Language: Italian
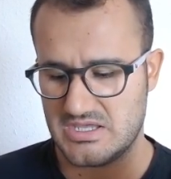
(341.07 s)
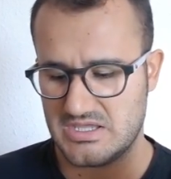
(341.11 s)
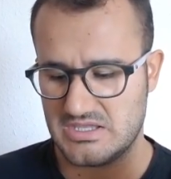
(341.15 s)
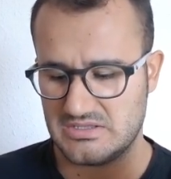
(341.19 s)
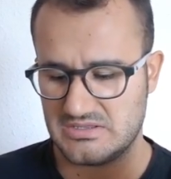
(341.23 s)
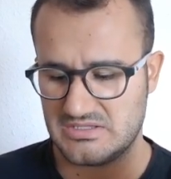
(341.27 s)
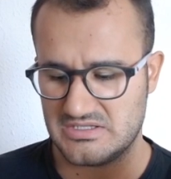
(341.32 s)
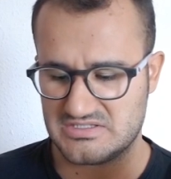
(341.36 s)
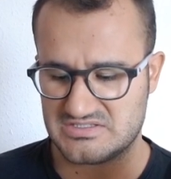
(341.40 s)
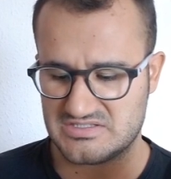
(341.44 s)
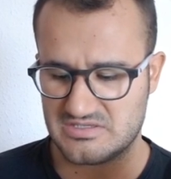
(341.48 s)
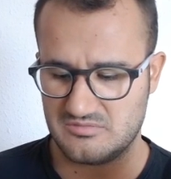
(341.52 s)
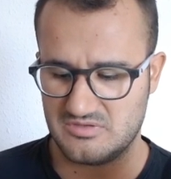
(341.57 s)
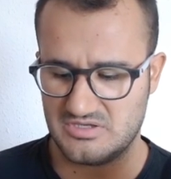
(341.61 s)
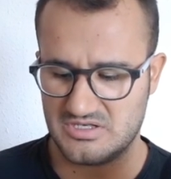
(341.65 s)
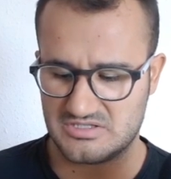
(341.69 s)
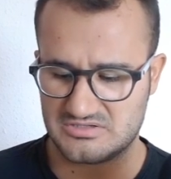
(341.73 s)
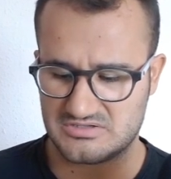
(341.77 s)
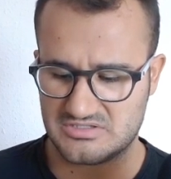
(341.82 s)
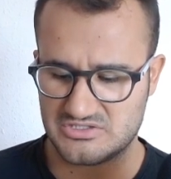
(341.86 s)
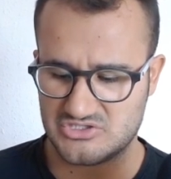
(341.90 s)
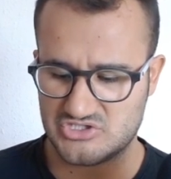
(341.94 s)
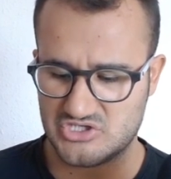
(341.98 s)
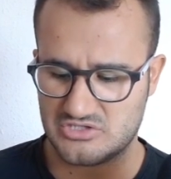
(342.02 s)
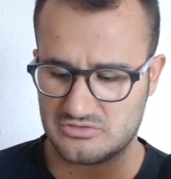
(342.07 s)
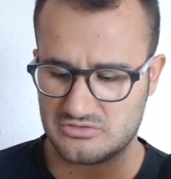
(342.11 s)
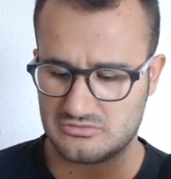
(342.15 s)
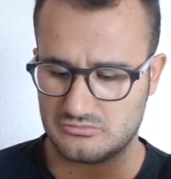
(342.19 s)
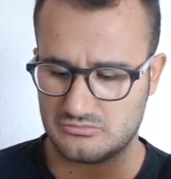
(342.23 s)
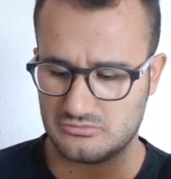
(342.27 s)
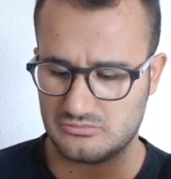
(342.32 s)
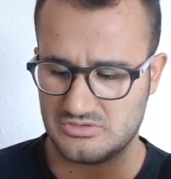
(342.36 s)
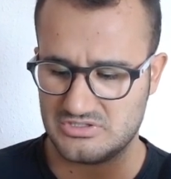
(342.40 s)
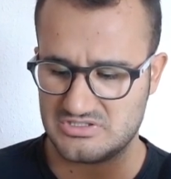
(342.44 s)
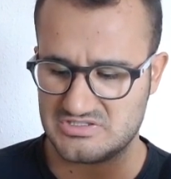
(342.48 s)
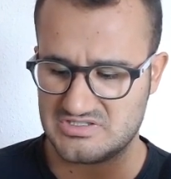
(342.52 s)
Dei 6.300
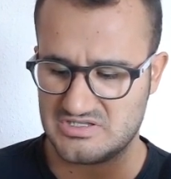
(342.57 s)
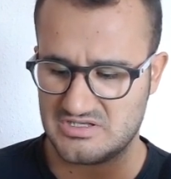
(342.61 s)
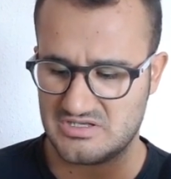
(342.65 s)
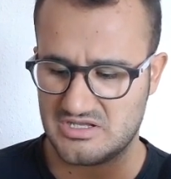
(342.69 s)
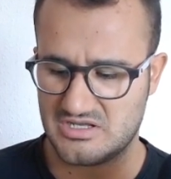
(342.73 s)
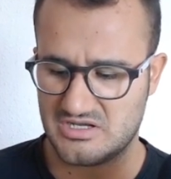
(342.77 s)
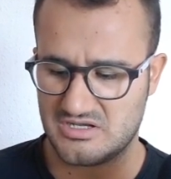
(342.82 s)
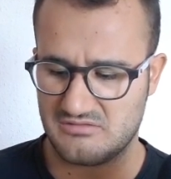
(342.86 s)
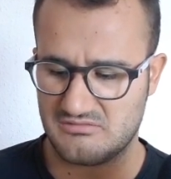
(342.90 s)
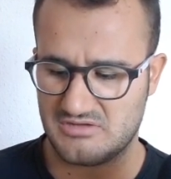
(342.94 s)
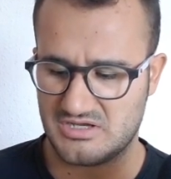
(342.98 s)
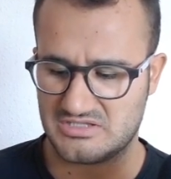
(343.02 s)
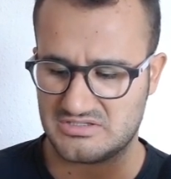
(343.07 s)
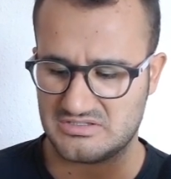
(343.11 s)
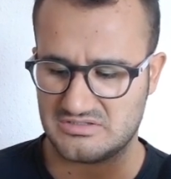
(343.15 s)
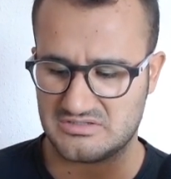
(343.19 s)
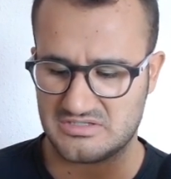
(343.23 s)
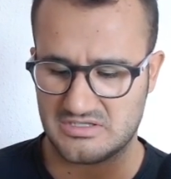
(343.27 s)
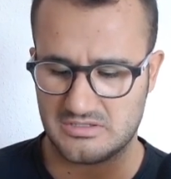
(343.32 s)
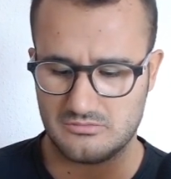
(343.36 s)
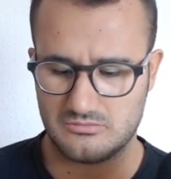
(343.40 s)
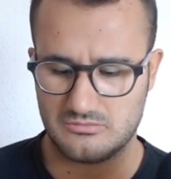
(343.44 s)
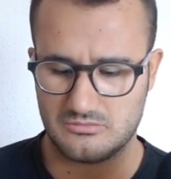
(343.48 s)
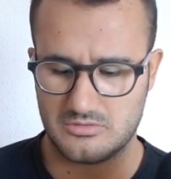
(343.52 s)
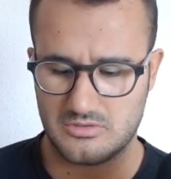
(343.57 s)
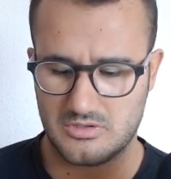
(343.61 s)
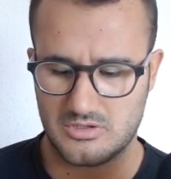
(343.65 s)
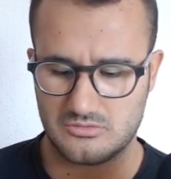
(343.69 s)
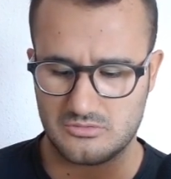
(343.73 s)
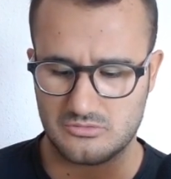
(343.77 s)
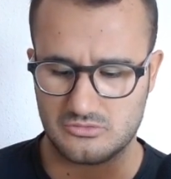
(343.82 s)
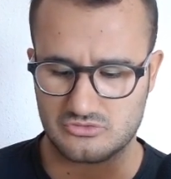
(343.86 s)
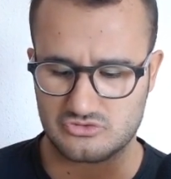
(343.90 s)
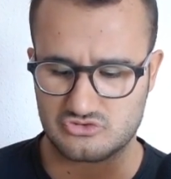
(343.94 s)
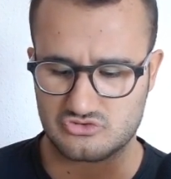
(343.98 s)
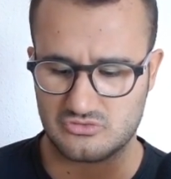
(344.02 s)
tunisini arrivati tra luglio e
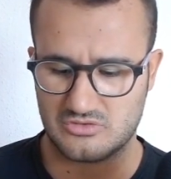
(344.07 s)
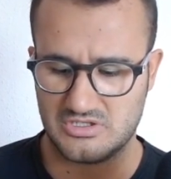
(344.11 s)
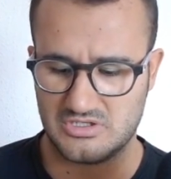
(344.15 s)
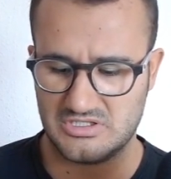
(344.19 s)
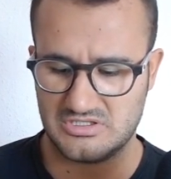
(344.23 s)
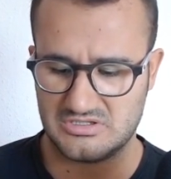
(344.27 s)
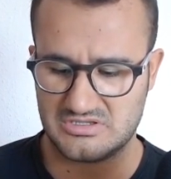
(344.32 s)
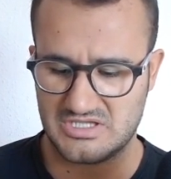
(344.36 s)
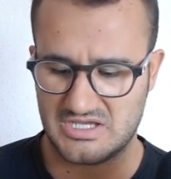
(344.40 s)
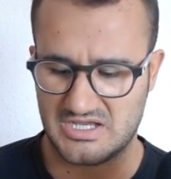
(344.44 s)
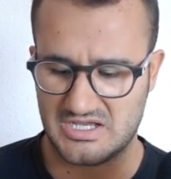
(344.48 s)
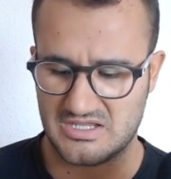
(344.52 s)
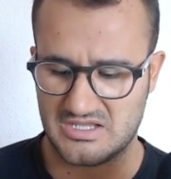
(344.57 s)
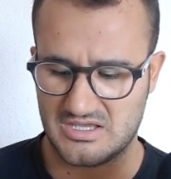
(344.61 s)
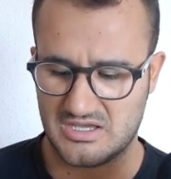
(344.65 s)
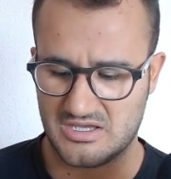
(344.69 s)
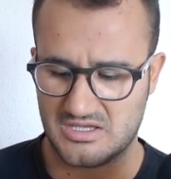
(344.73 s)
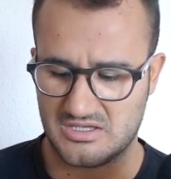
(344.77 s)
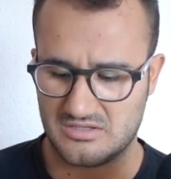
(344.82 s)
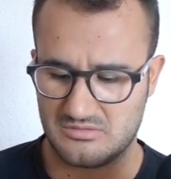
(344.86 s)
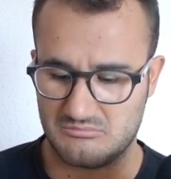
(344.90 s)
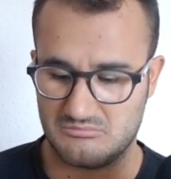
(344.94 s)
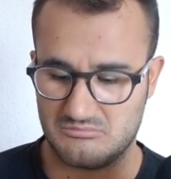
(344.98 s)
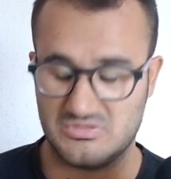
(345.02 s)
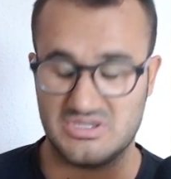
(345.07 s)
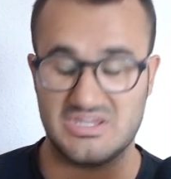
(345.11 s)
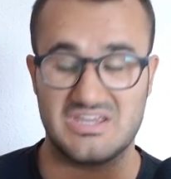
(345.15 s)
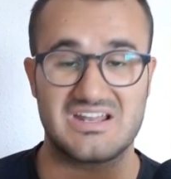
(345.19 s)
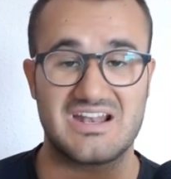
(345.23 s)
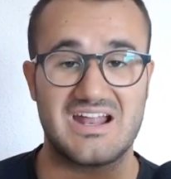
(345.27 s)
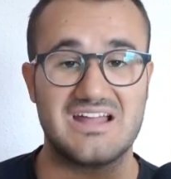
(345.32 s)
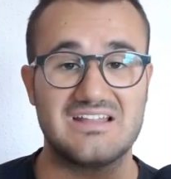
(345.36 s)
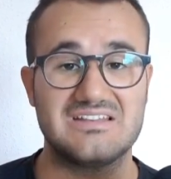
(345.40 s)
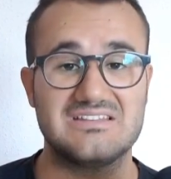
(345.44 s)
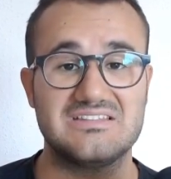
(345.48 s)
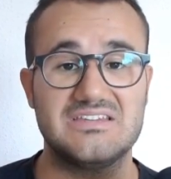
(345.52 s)
agosto in Italia,
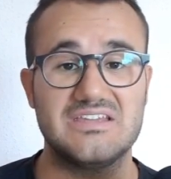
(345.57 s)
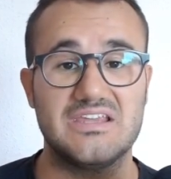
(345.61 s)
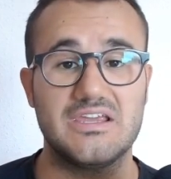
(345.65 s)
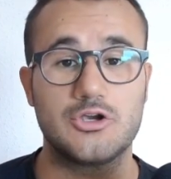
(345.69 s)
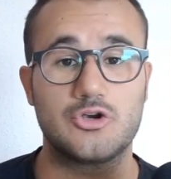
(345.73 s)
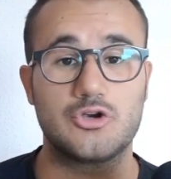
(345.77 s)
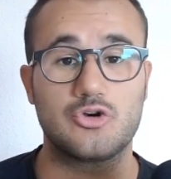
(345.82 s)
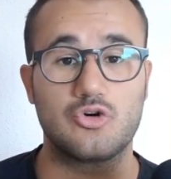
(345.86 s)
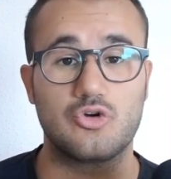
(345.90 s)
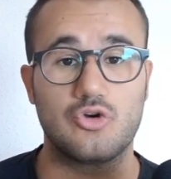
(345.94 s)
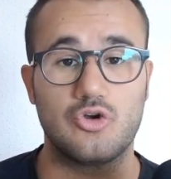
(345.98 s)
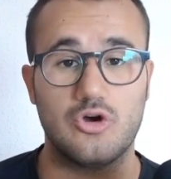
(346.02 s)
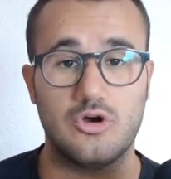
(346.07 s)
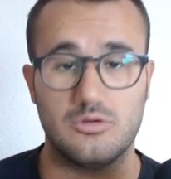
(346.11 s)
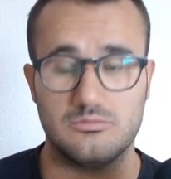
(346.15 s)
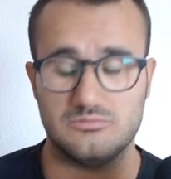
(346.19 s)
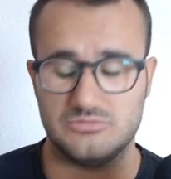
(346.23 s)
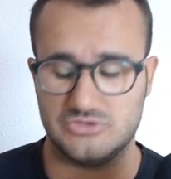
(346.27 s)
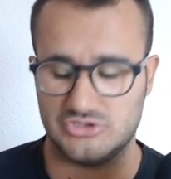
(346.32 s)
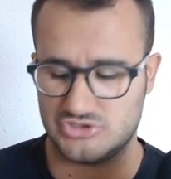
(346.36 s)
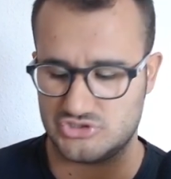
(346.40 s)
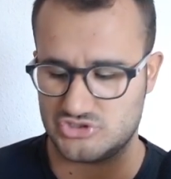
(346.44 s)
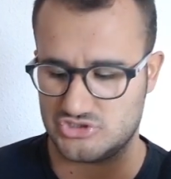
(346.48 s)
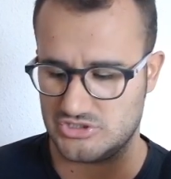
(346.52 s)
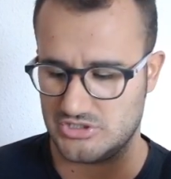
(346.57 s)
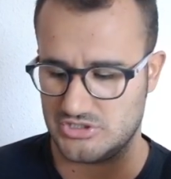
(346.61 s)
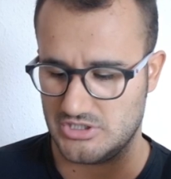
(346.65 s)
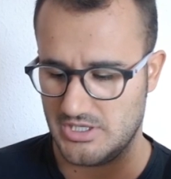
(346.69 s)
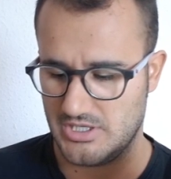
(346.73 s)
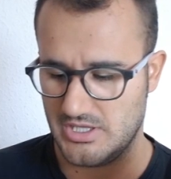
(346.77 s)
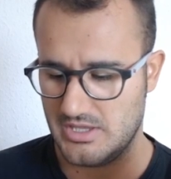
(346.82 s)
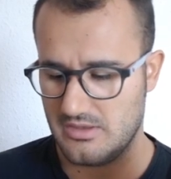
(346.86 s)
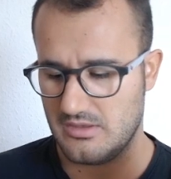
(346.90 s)
migranti economici,